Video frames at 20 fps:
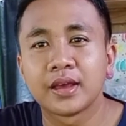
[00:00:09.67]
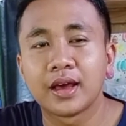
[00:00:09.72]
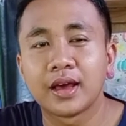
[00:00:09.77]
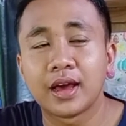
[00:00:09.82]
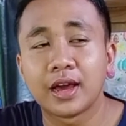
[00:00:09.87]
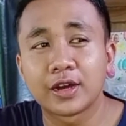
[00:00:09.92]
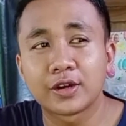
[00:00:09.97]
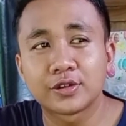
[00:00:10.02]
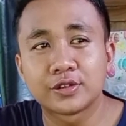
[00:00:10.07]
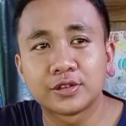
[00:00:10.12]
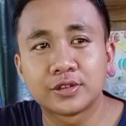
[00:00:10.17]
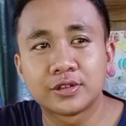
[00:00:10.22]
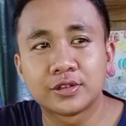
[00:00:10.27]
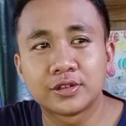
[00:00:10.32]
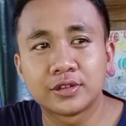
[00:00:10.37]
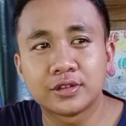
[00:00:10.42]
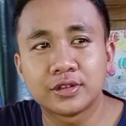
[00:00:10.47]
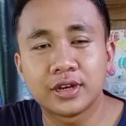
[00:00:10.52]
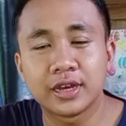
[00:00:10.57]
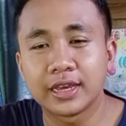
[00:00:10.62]

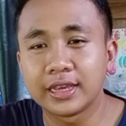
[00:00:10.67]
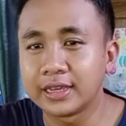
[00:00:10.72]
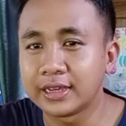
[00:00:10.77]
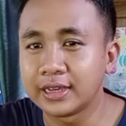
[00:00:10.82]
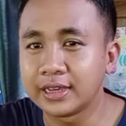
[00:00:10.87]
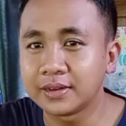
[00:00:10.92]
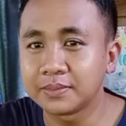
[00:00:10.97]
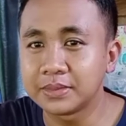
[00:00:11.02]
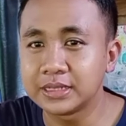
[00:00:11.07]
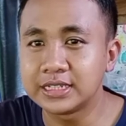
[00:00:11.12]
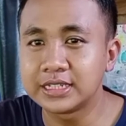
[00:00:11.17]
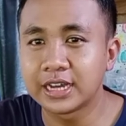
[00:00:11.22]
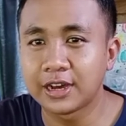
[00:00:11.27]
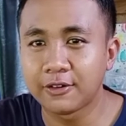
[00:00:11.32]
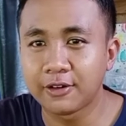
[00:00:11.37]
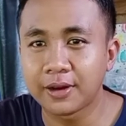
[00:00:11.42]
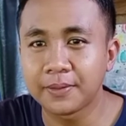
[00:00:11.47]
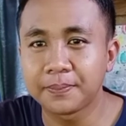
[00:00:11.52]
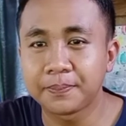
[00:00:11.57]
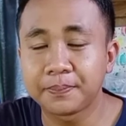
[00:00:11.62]
Aku ingin
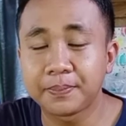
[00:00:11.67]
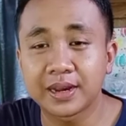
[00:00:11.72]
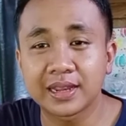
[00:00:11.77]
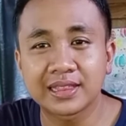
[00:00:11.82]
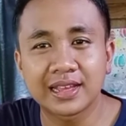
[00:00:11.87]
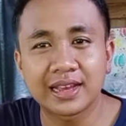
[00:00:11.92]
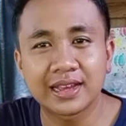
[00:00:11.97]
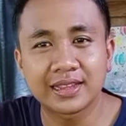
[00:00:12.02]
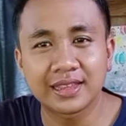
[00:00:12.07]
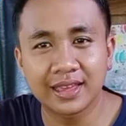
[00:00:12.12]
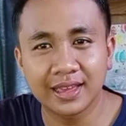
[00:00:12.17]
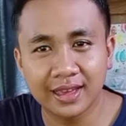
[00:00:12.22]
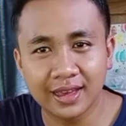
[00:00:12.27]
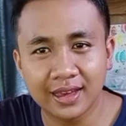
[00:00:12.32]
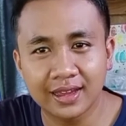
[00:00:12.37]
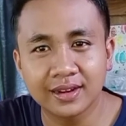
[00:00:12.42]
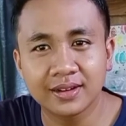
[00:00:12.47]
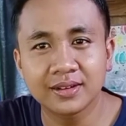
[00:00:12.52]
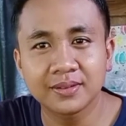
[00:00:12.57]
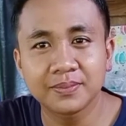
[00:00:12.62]
menjawab
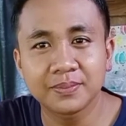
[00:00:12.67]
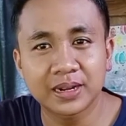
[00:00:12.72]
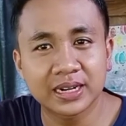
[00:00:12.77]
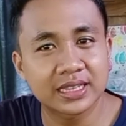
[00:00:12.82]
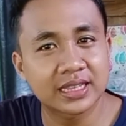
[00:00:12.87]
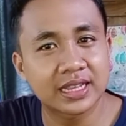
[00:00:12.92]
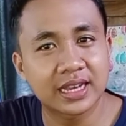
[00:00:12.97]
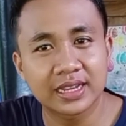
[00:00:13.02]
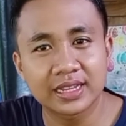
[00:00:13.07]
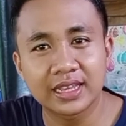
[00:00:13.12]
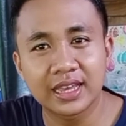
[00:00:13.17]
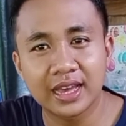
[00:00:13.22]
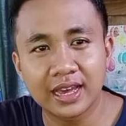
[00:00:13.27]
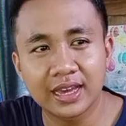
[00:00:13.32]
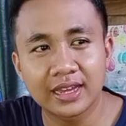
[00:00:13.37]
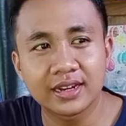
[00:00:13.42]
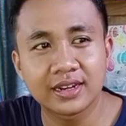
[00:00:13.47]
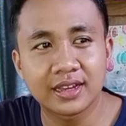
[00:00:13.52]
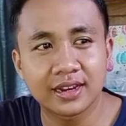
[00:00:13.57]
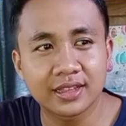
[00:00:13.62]

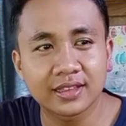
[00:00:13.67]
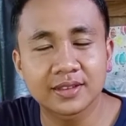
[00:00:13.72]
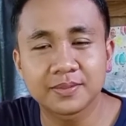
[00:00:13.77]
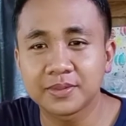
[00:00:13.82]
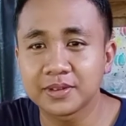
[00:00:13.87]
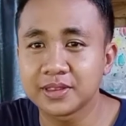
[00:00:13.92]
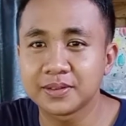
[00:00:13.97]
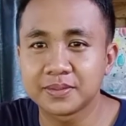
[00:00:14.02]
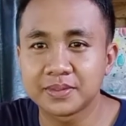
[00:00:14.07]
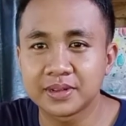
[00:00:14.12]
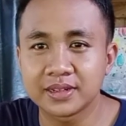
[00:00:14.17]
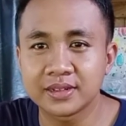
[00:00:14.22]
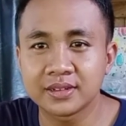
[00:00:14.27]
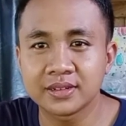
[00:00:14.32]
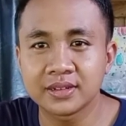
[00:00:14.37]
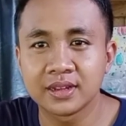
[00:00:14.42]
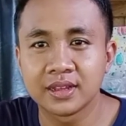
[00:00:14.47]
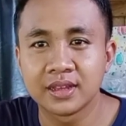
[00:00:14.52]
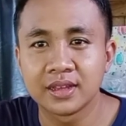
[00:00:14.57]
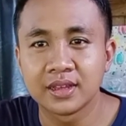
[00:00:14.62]
pertanyaan-pertanyaan dari
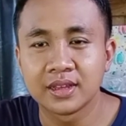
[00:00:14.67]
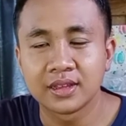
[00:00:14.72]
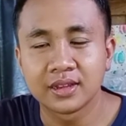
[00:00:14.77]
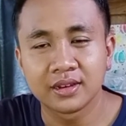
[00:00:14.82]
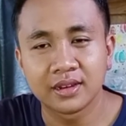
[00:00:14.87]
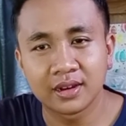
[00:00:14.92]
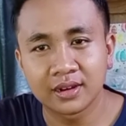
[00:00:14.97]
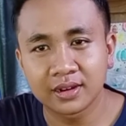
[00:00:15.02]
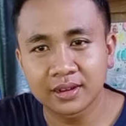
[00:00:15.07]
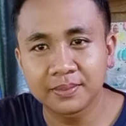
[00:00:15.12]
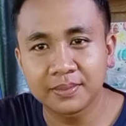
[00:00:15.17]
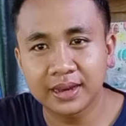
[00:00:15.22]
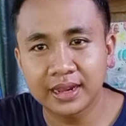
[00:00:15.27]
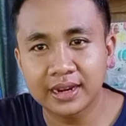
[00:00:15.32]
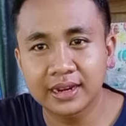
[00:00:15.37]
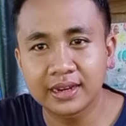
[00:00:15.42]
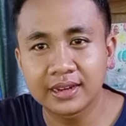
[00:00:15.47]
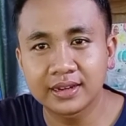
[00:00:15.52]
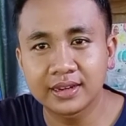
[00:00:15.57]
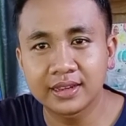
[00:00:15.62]
teman-teman Dan
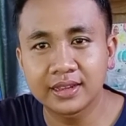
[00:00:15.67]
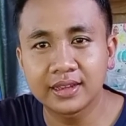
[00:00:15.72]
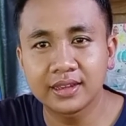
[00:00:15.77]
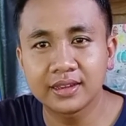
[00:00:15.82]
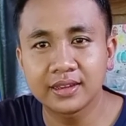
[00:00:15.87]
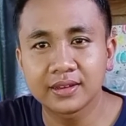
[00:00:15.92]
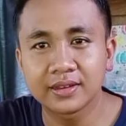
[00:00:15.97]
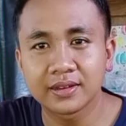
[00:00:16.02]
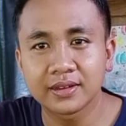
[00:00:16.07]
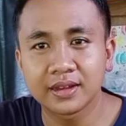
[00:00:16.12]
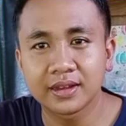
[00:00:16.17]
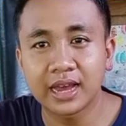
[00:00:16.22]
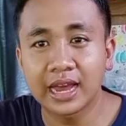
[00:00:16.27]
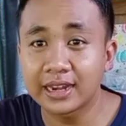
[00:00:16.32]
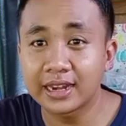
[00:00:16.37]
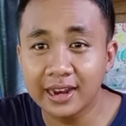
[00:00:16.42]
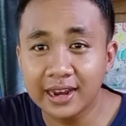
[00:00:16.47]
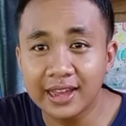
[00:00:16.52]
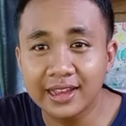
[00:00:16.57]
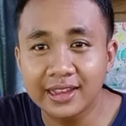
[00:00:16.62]
kemarin ini
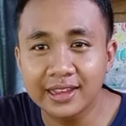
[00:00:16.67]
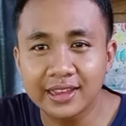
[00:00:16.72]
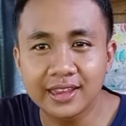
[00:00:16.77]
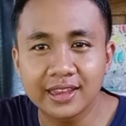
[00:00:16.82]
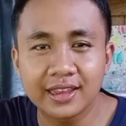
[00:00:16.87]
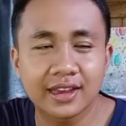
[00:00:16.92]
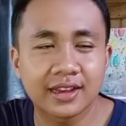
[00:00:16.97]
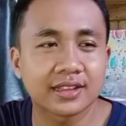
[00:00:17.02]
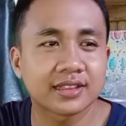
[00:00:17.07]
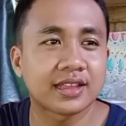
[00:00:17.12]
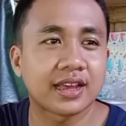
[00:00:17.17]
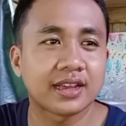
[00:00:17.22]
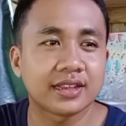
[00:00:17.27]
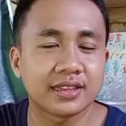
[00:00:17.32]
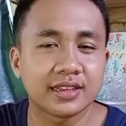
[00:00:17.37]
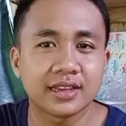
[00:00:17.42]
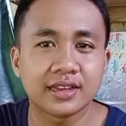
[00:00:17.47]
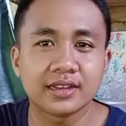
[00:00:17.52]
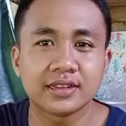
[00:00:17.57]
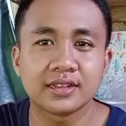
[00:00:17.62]
ada lagi yang
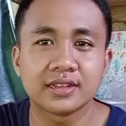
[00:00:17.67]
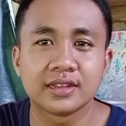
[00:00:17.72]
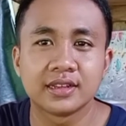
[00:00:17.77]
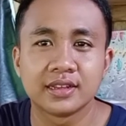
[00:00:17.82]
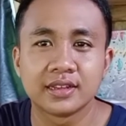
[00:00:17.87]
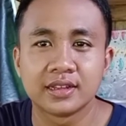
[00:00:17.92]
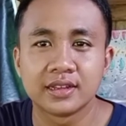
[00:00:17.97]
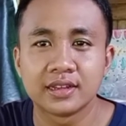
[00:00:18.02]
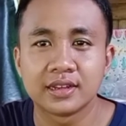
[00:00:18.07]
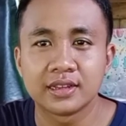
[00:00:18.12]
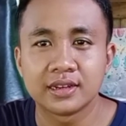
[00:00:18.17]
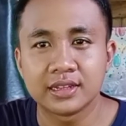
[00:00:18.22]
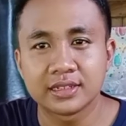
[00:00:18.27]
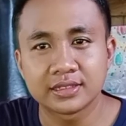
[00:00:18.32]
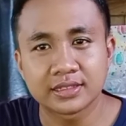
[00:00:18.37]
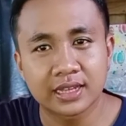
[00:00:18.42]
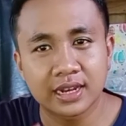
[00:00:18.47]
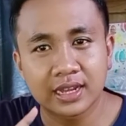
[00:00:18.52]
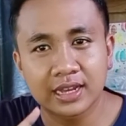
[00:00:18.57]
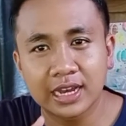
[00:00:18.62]
tanya Ini salah